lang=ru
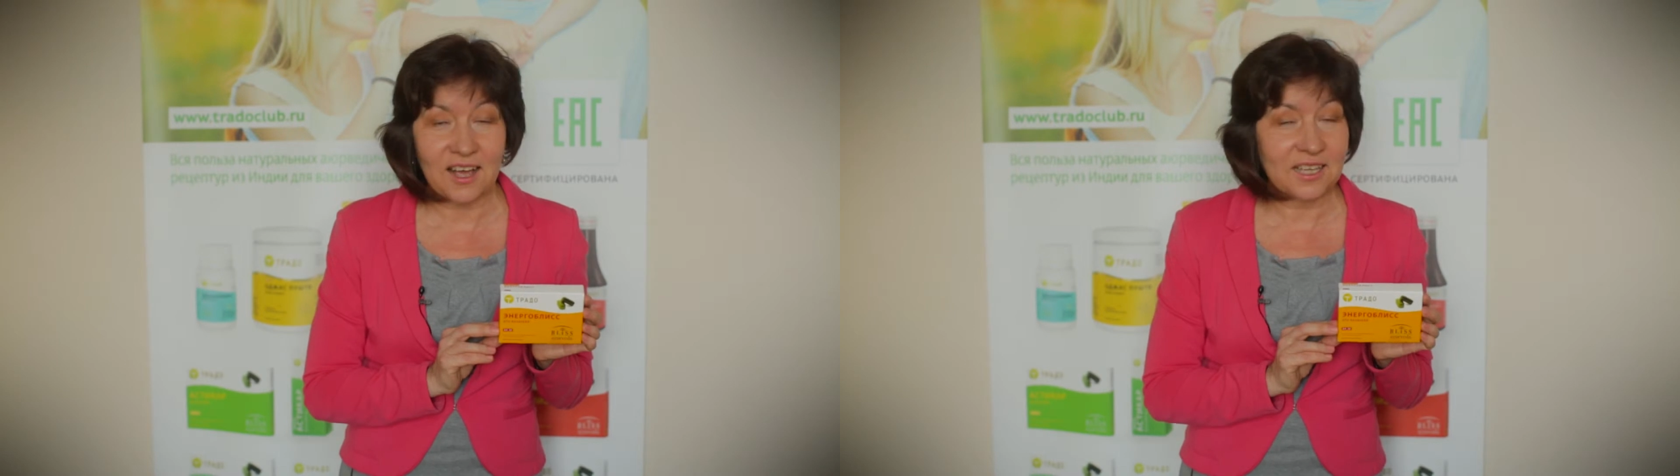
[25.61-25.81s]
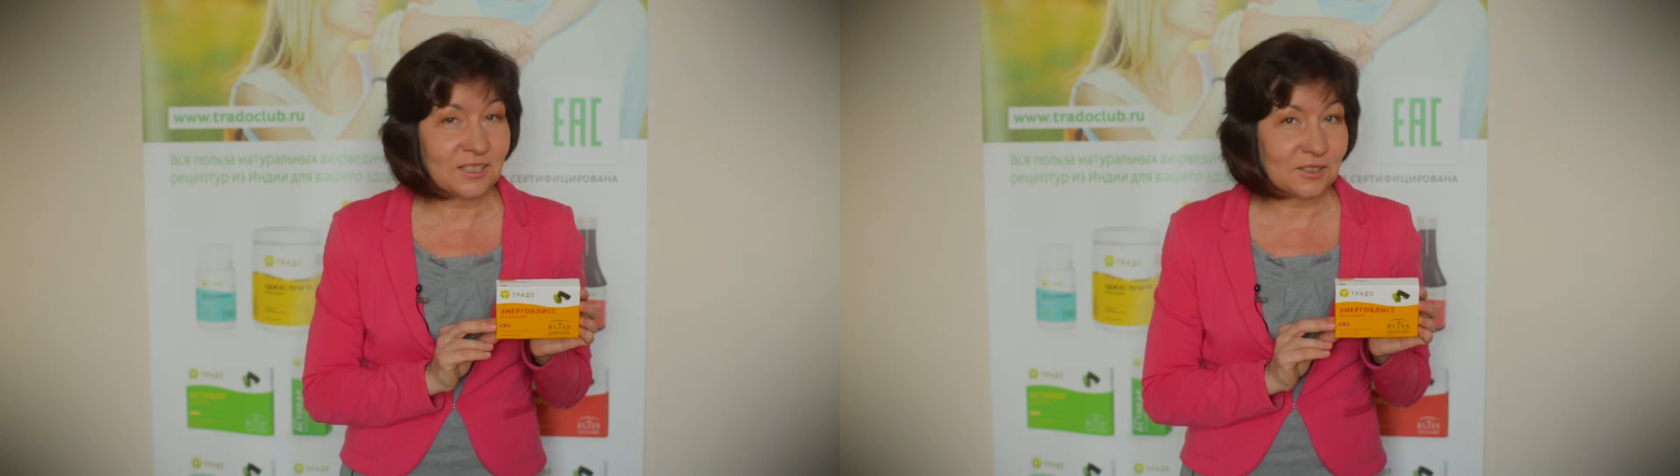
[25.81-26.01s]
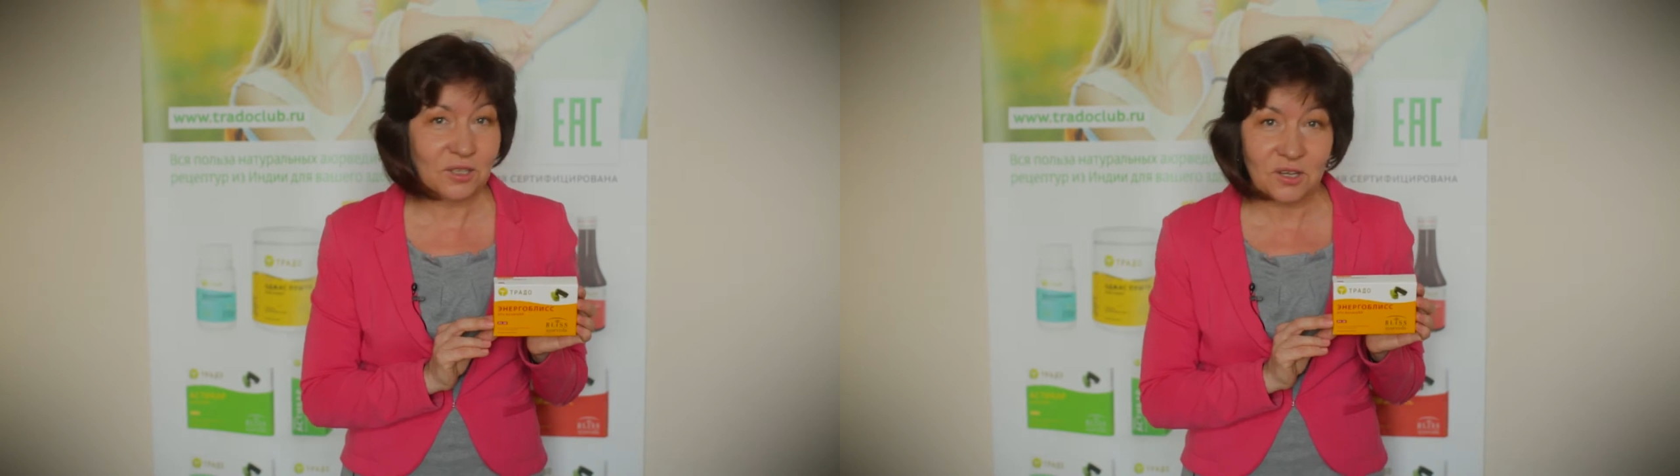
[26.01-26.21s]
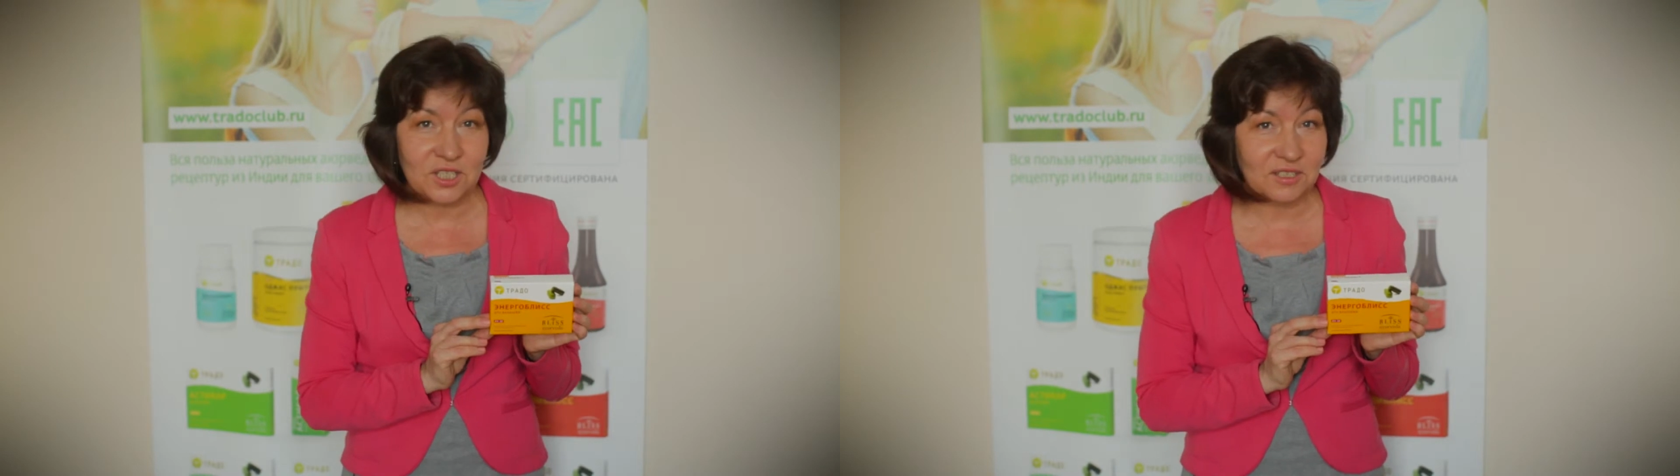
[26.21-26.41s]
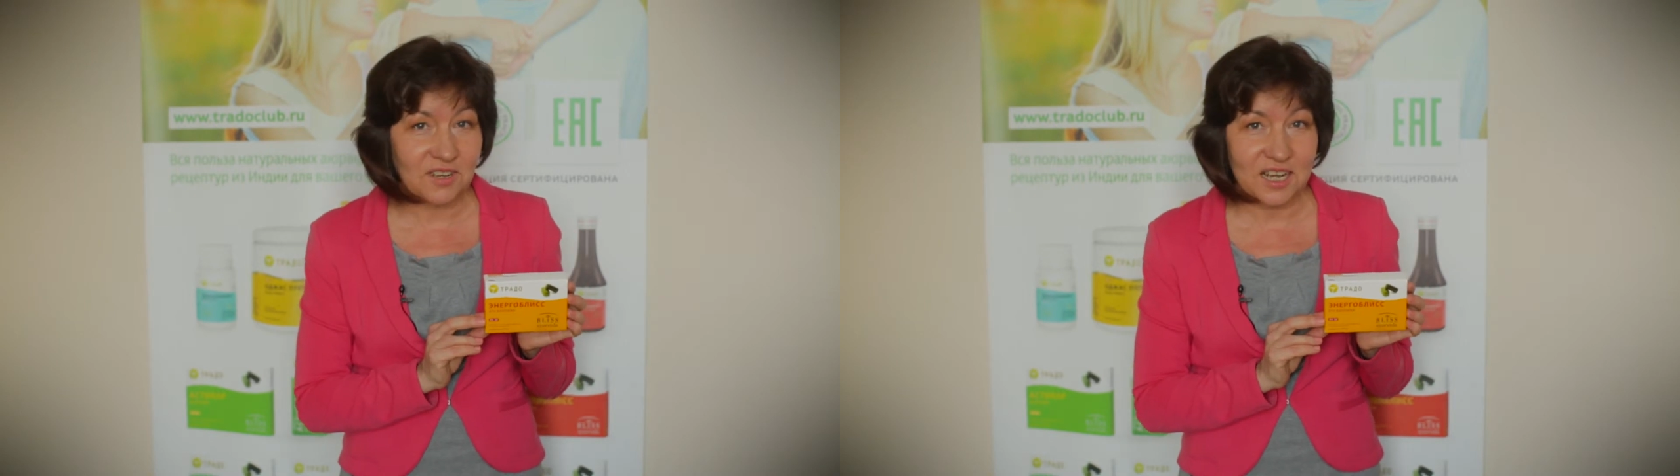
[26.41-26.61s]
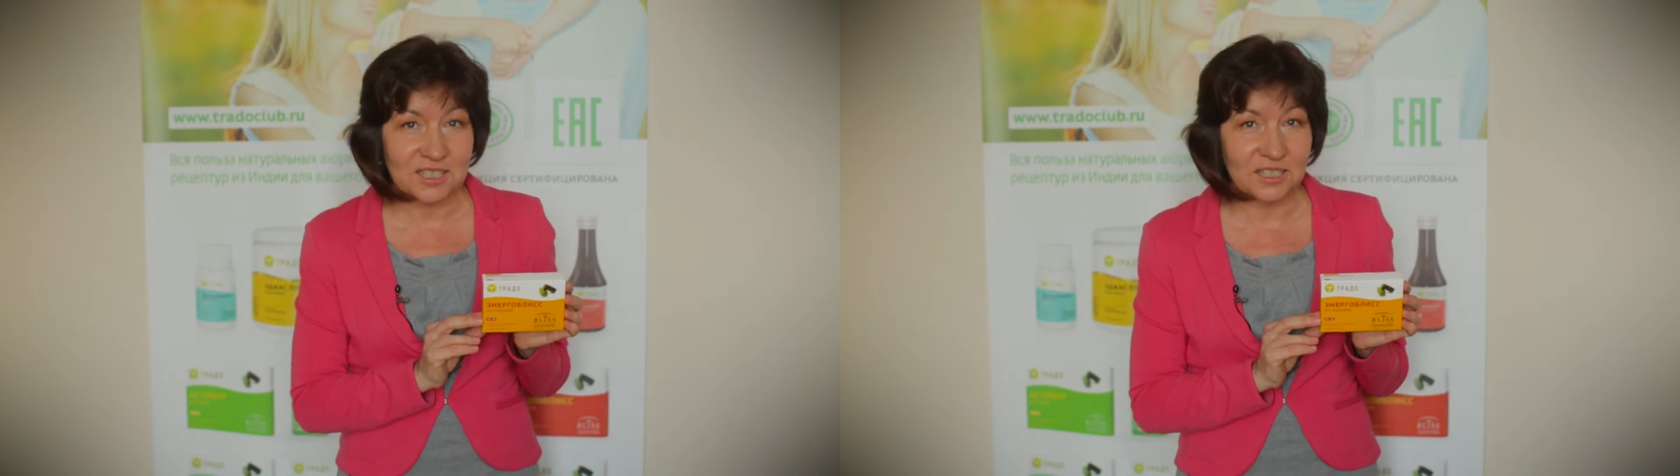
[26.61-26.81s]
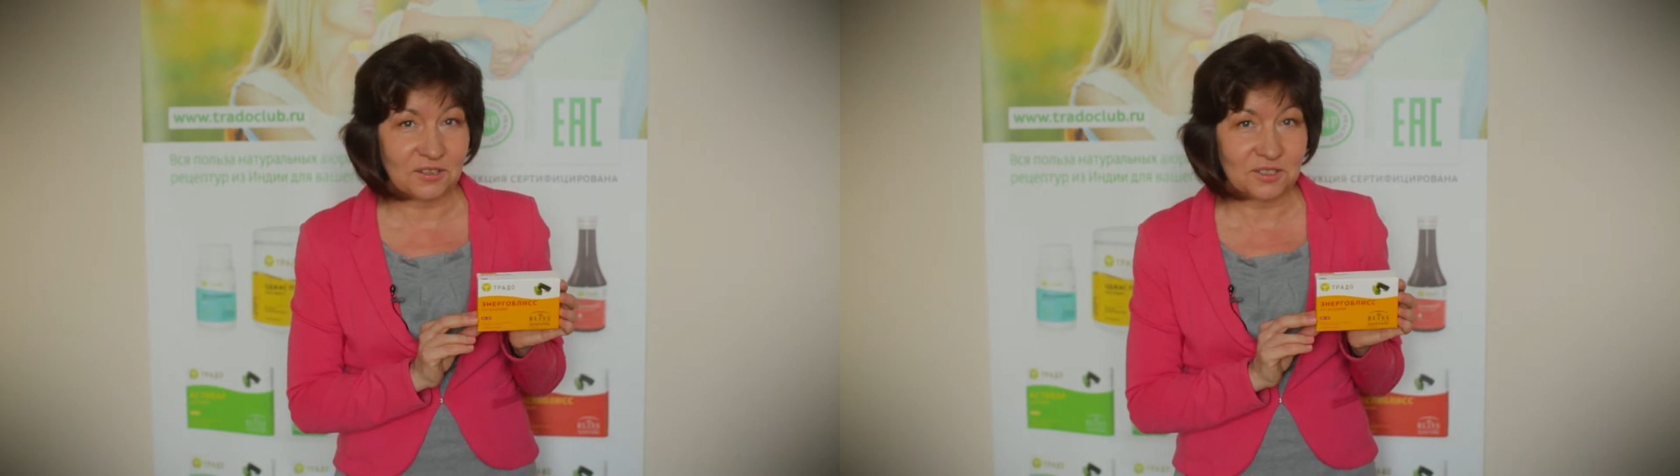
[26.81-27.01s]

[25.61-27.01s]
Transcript: а это тоже важно